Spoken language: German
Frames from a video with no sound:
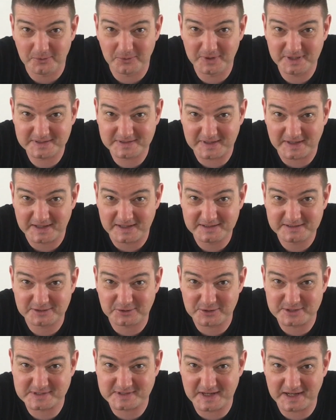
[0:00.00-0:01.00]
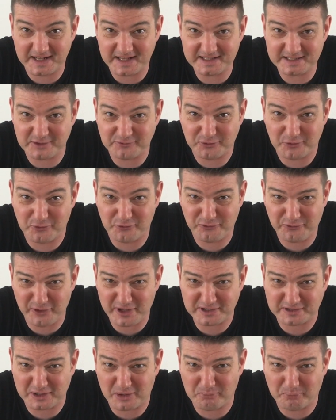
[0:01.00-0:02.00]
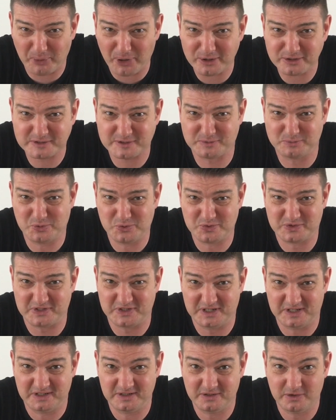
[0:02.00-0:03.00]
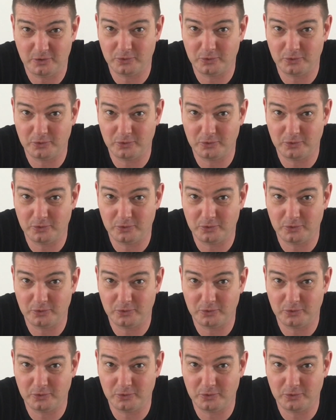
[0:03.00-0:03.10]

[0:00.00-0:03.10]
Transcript: Alter, da ist die Rede von fetter Bassmusik.